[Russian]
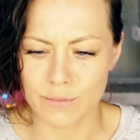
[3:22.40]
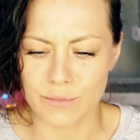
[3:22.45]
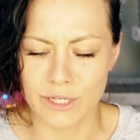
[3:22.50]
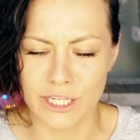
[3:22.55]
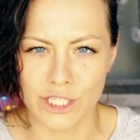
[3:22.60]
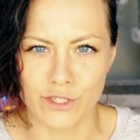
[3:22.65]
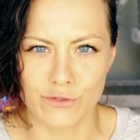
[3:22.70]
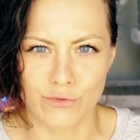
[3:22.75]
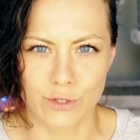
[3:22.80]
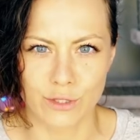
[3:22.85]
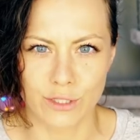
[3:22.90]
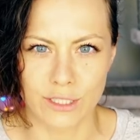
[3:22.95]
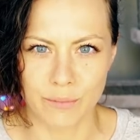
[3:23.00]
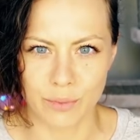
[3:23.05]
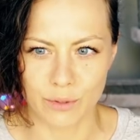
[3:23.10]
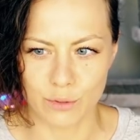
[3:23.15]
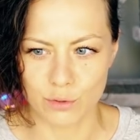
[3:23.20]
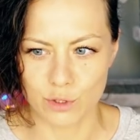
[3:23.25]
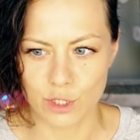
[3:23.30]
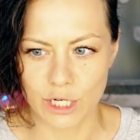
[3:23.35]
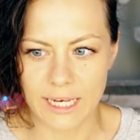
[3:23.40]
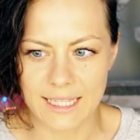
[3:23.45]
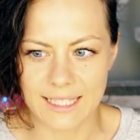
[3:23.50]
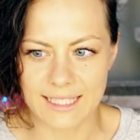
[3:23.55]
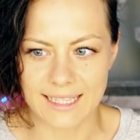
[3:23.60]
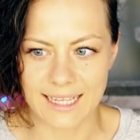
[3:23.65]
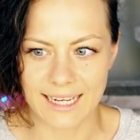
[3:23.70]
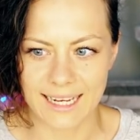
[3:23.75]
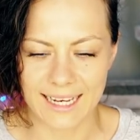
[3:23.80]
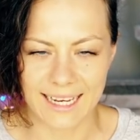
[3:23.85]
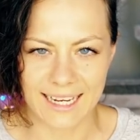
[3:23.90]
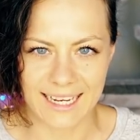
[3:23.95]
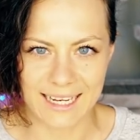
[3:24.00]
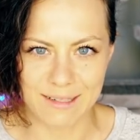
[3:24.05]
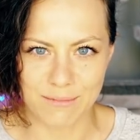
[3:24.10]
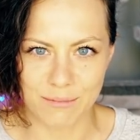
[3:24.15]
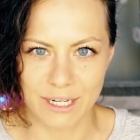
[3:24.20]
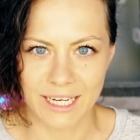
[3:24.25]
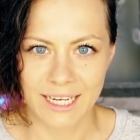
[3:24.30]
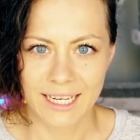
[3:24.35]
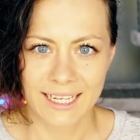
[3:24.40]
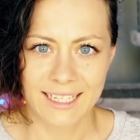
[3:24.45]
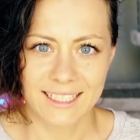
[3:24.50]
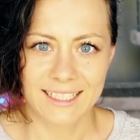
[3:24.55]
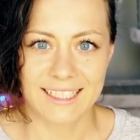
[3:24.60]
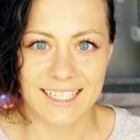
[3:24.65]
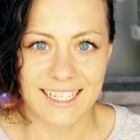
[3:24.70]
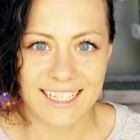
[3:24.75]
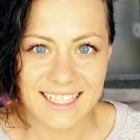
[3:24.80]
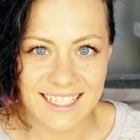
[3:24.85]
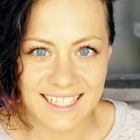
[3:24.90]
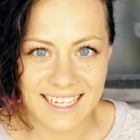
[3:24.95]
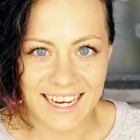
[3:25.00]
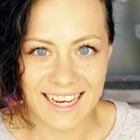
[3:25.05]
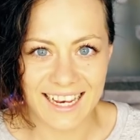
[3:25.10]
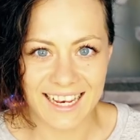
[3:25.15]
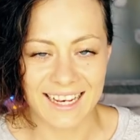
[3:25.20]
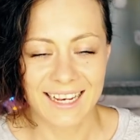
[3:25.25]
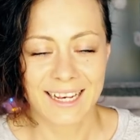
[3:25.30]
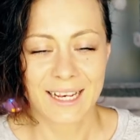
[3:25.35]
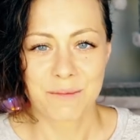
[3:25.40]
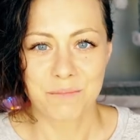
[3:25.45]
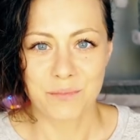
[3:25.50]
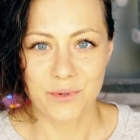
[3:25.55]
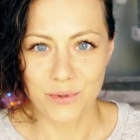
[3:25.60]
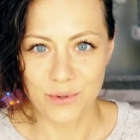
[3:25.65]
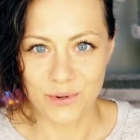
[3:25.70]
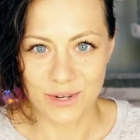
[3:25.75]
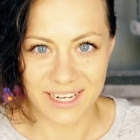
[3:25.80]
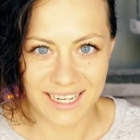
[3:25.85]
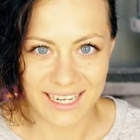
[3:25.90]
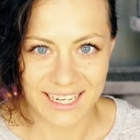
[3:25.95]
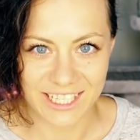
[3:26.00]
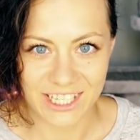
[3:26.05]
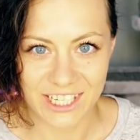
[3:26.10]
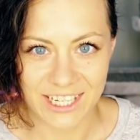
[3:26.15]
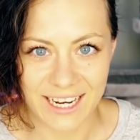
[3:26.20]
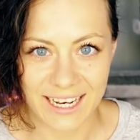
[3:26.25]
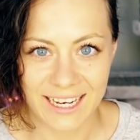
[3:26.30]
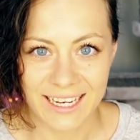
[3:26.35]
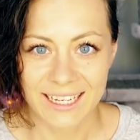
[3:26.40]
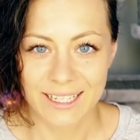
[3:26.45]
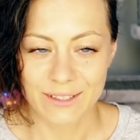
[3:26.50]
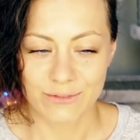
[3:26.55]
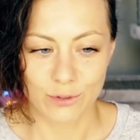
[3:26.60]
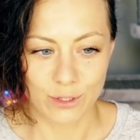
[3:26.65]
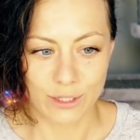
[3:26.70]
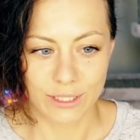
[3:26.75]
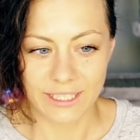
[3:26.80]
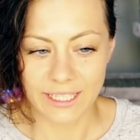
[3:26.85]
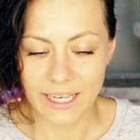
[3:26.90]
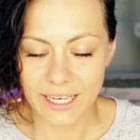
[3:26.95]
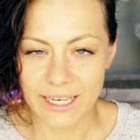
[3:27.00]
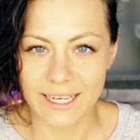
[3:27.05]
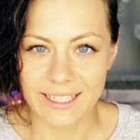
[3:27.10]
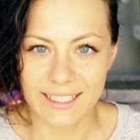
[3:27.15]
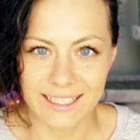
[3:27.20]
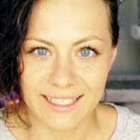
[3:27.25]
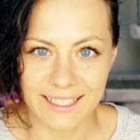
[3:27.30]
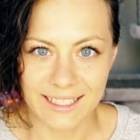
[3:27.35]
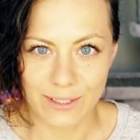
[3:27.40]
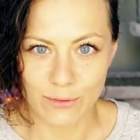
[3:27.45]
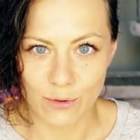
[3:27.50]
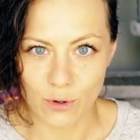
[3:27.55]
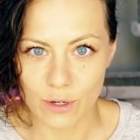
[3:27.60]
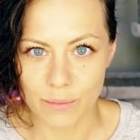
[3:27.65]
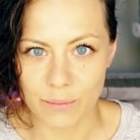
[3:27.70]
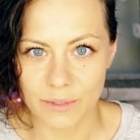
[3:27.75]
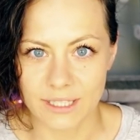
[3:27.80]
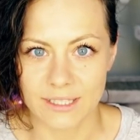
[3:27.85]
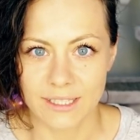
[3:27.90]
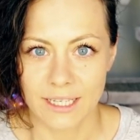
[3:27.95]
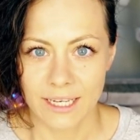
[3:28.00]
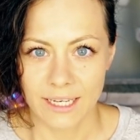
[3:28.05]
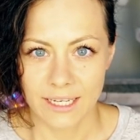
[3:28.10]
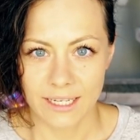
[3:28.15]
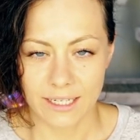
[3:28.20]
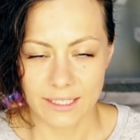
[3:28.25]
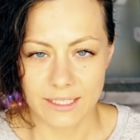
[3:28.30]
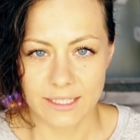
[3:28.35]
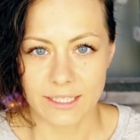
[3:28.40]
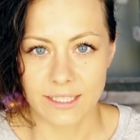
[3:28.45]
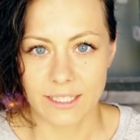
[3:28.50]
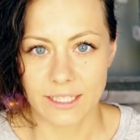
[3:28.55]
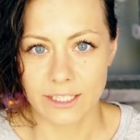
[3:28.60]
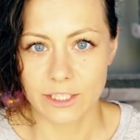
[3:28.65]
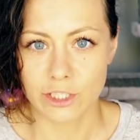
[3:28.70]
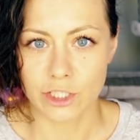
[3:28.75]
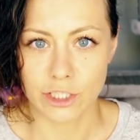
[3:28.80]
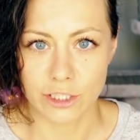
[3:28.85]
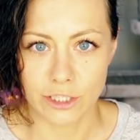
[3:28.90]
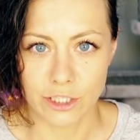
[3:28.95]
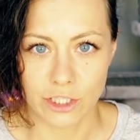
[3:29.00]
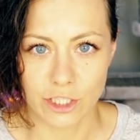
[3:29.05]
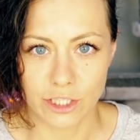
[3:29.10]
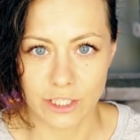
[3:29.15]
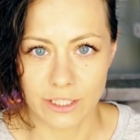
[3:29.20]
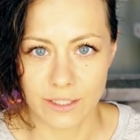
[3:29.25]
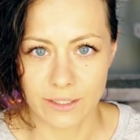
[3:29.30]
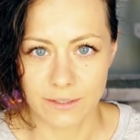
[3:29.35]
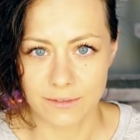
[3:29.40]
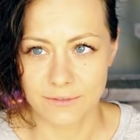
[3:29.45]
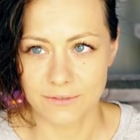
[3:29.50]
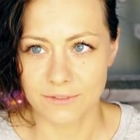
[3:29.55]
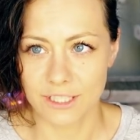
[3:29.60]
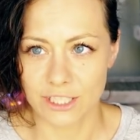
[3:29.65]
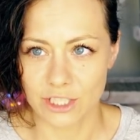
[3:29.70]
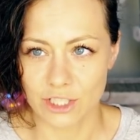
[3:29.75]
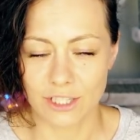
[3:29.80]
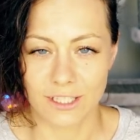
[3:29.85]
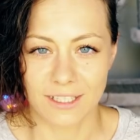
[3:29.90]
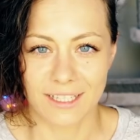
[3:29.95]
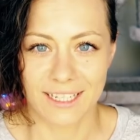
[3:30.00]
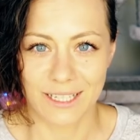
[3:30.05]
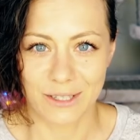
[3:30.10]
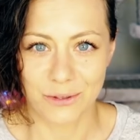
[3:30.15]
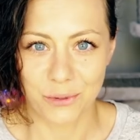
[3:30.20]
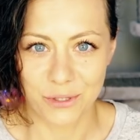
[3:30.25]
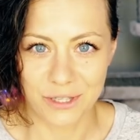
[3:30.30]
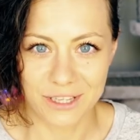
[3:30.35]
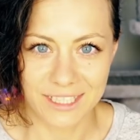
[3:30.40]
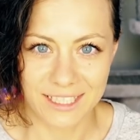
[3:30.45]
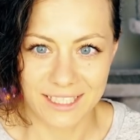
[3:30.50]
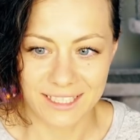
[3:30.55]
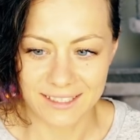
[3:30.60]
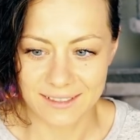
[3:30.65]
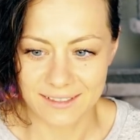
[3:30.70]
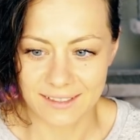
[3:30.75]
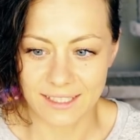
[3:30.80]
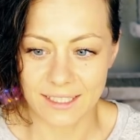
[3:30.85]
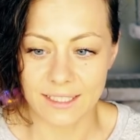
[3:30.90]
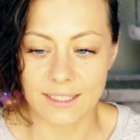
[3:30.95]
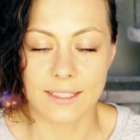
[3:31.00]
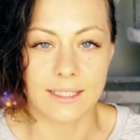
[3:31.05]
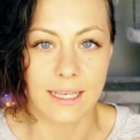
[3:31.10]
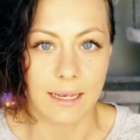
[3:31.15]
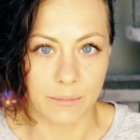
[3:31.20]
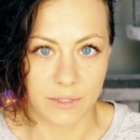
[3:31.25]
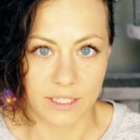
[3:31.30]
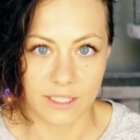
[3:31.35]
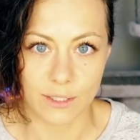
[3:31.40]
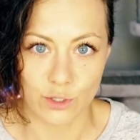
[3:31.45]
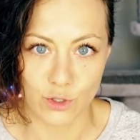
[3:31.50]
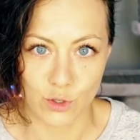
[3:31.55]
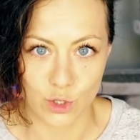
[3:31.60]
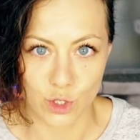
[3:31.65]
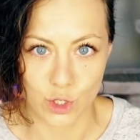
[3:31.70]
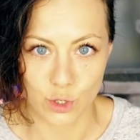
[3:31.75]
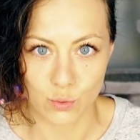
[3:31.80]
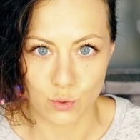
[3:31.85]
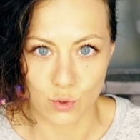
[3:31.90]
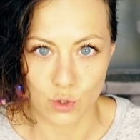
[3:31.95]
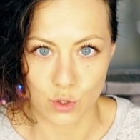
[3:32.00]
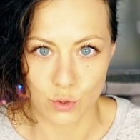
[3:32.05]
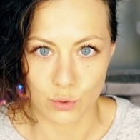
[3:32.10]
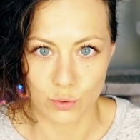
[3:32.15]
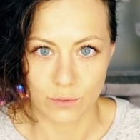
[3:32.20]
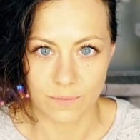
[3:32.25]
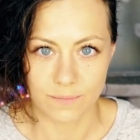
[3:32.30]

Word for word: смешивают и получается получается такая как бы детская пюрешка. Вот ей они и кормят этих личиночек вечно голодных. И сами ее же кушают.